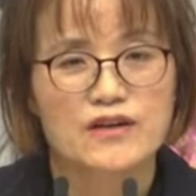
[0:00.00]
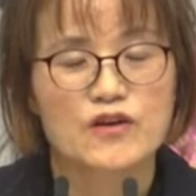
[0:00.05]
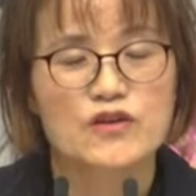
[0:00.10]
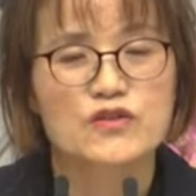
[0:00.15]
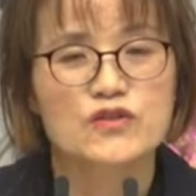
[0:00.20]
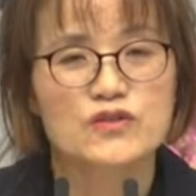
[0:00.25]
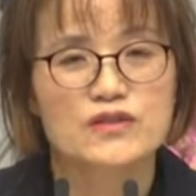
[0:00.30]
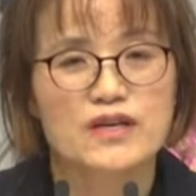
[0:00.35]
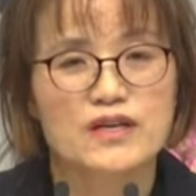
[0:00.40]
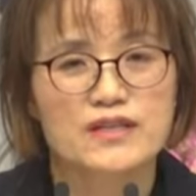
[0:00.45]

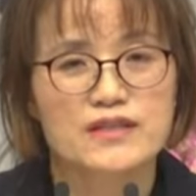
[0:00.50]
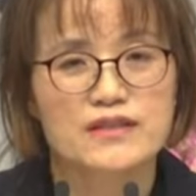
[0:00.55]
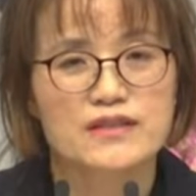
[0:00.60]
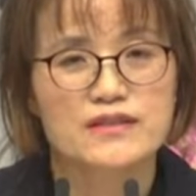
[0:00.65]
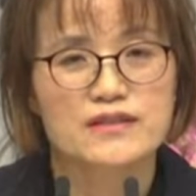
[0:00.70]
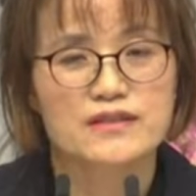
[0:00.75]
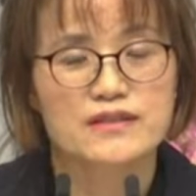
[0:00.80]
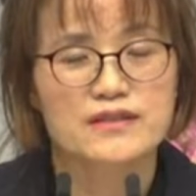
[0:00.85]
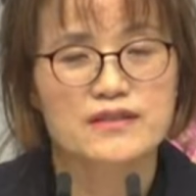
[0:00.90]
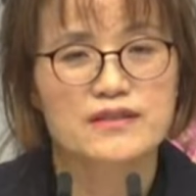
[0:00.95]

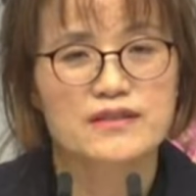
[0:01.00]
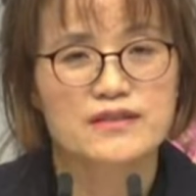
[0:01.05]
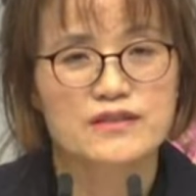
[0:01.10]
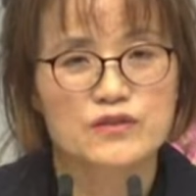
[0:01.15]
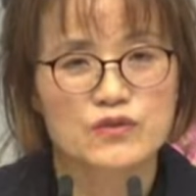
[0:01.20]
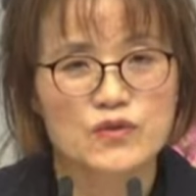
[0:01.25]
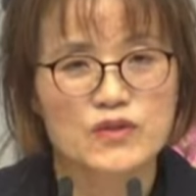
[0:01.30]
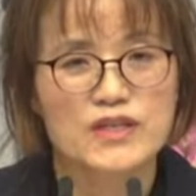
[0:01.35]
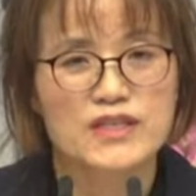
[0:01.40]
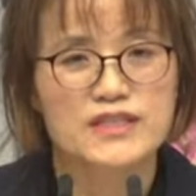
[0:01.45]
의존하는
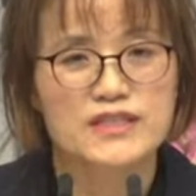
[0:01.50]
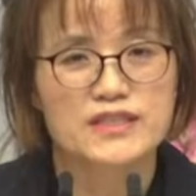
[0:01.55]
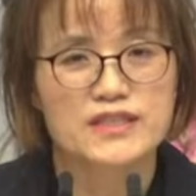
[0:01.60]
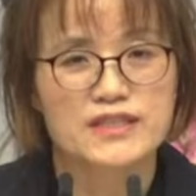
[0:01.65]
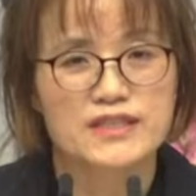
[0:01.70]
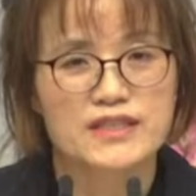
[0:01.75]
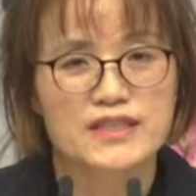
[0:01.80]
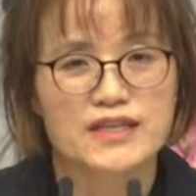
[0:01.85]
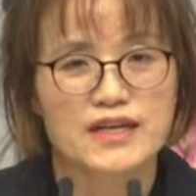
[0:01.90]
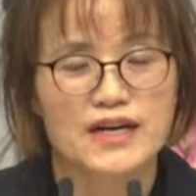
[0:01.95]
그 속에
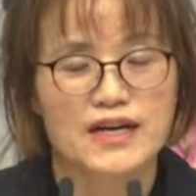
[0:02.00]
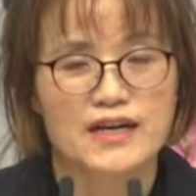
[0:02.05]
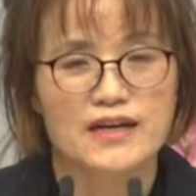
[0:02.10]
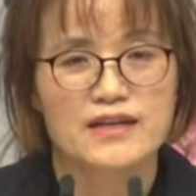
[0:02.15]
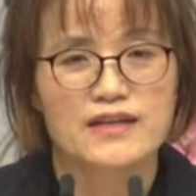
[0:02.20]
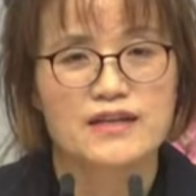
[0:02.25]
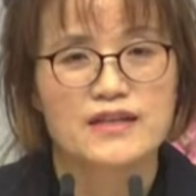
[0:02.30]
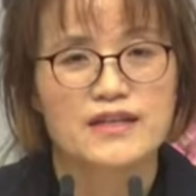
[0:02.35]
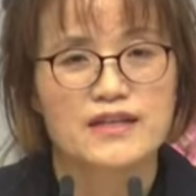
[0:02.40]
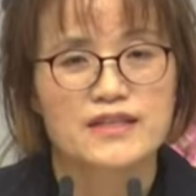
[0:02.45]
있으니까